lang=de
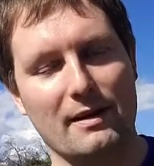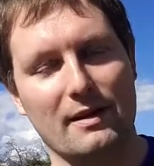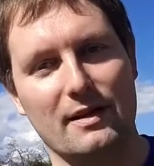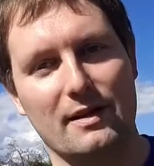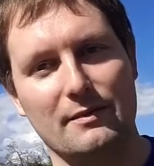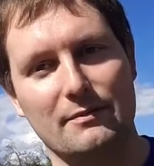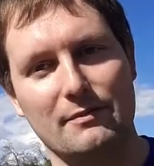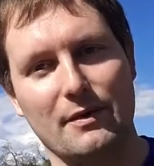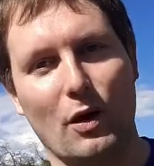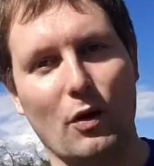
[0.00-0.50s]

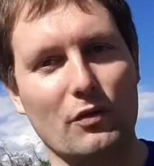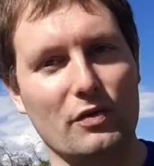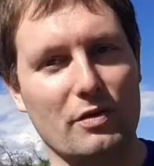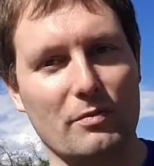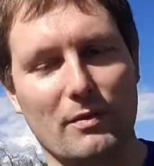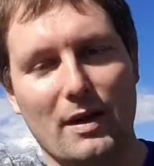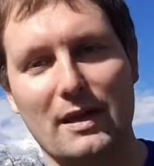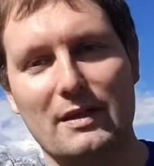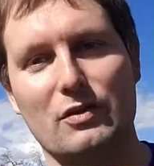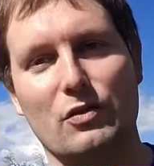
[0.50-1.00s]
ähm, auf
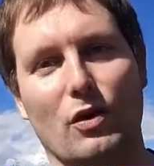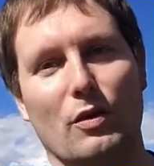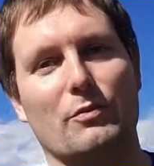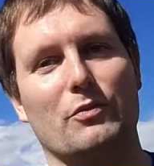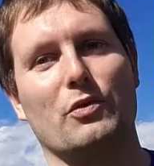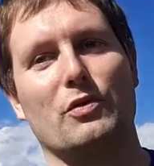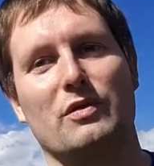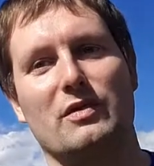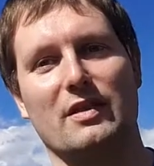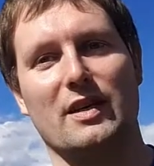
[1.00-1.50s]
den Markt
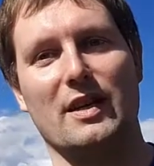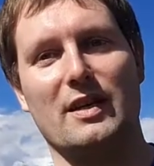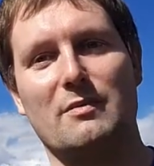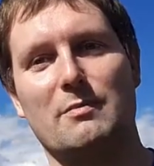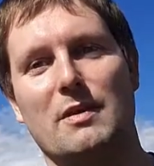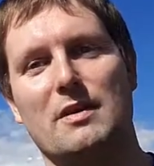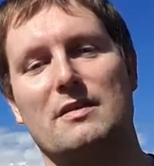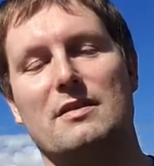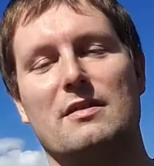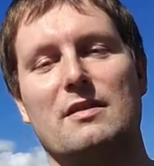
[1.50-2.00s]
kommt. Und
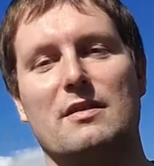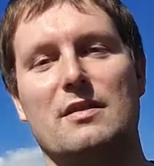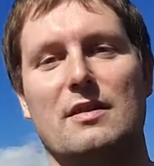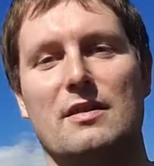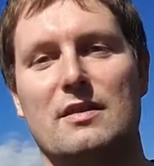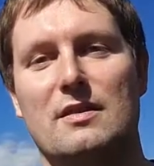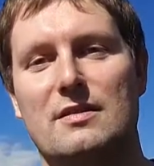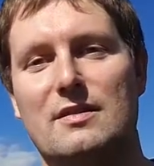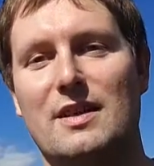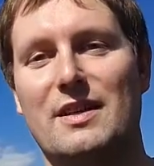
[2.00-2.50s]
erstmal ist,
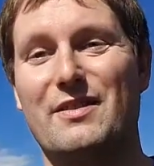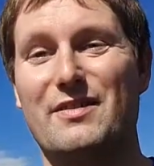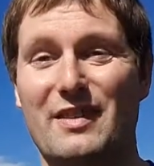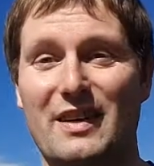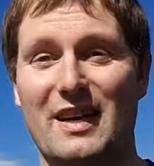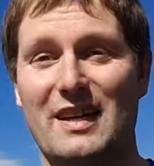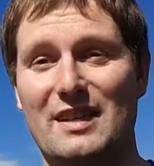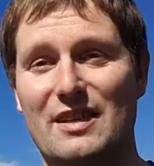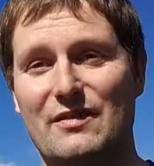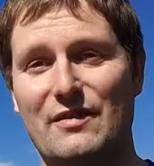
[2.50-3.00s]
äh, ist ja halt die
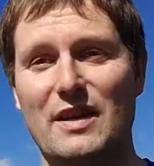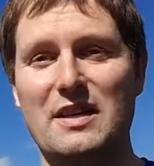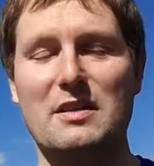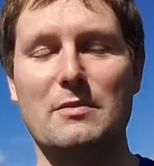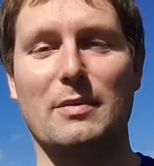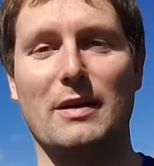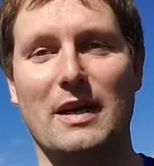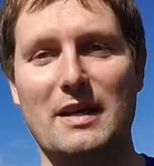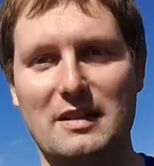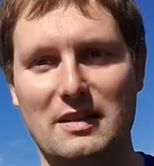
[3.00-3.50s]
Frage, welche
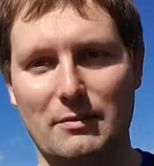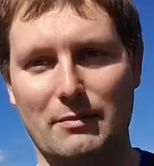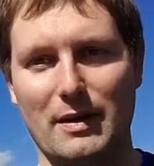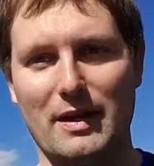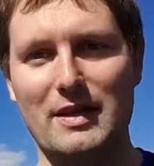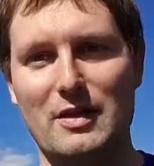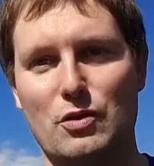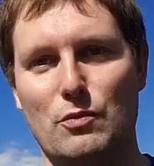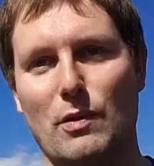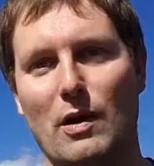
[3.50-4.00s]
Bereiche
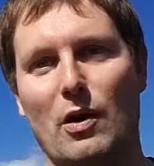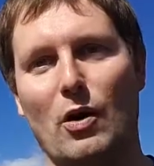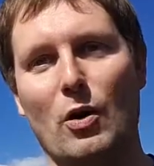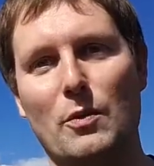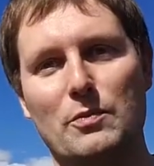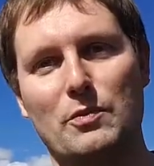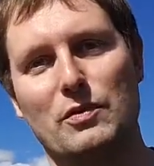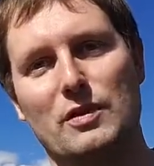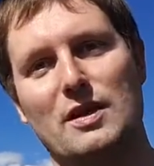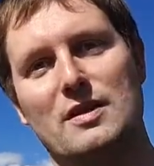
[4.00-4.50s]
meine ich
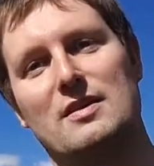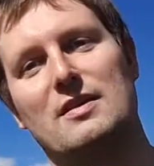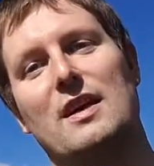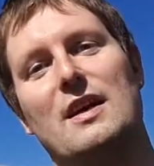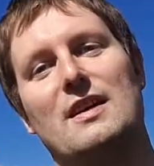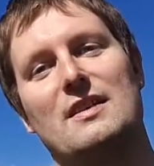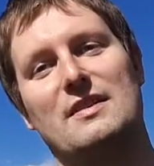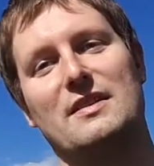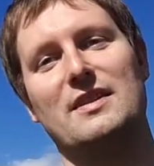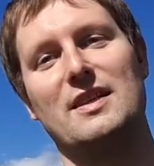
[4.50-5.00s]
überhaupt? Und das
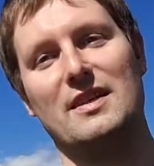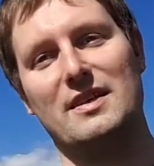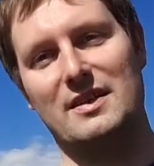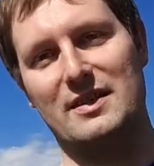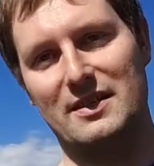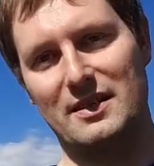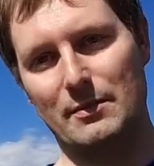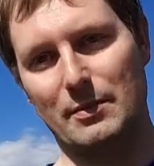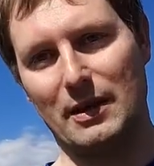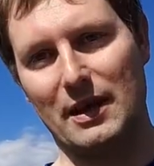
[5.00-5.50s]
sind ja hier
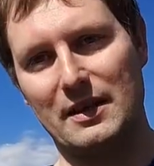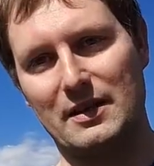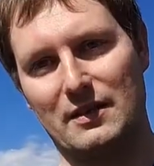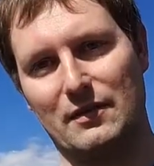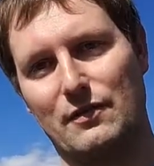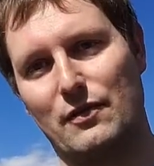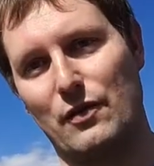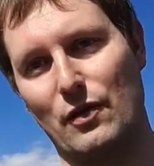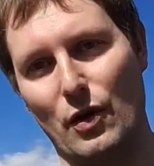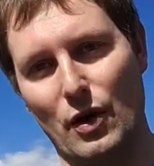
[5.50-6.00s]
diese Bereiche
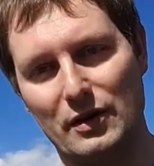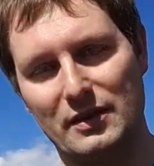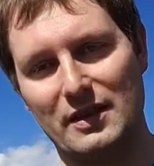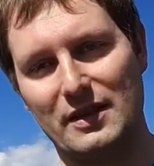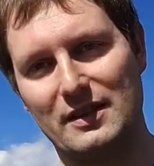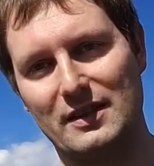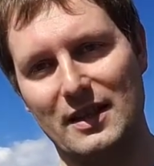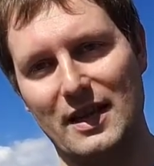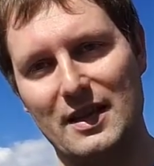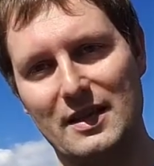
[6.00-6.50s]

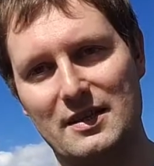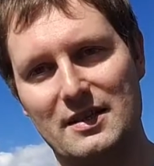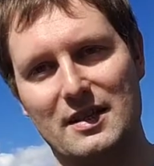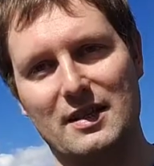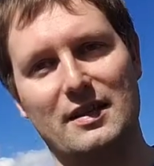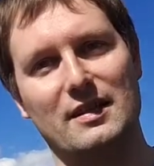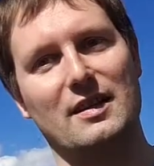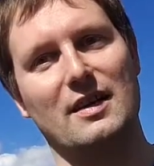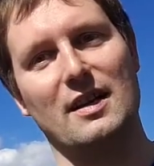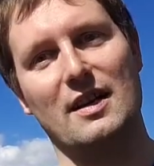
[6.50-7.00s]
Flirting,
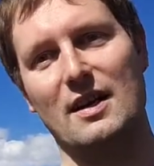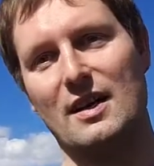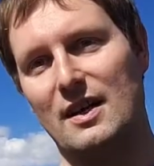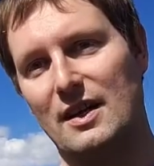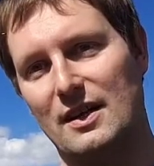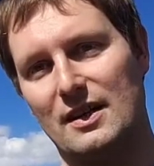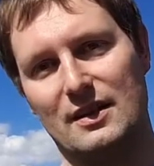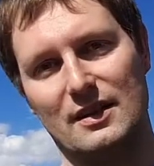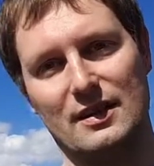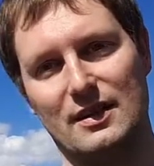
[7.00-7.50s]
Dating,
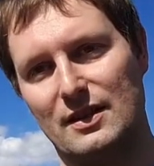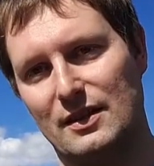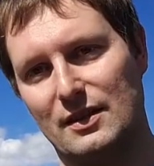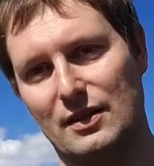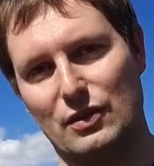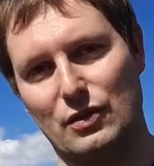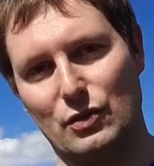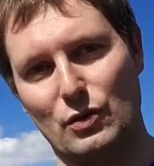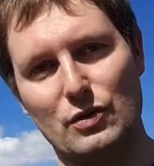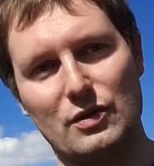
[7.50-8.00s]
äh,
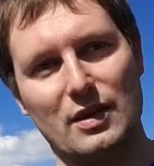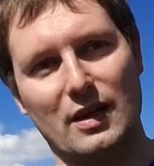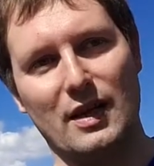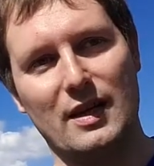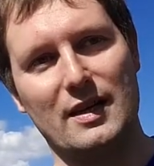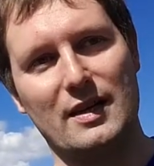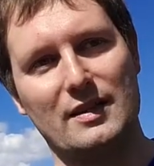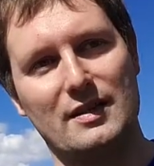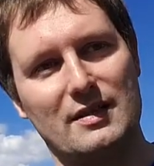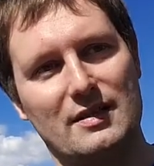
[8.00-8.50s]

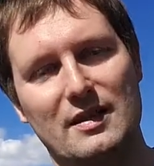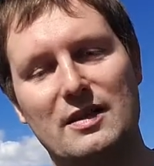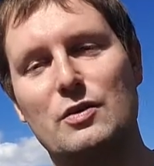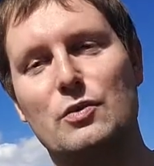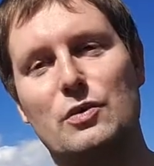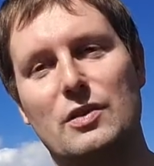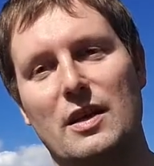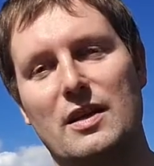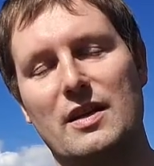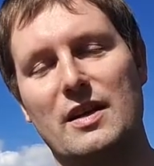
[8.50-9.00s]
Gesundheit, sich
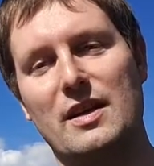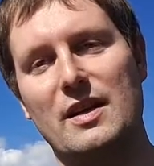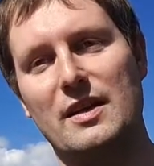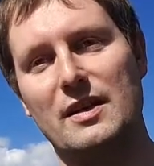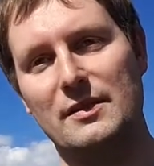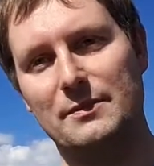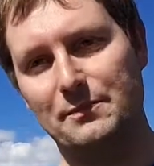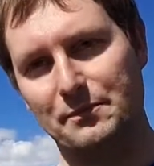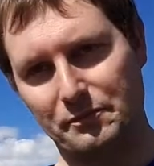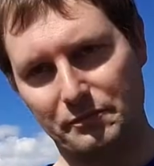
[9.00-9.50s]
gut
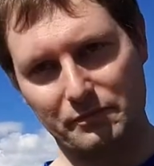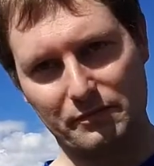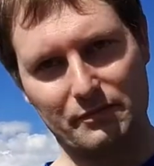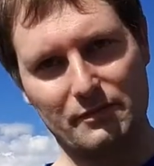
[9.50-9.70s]
ernähren,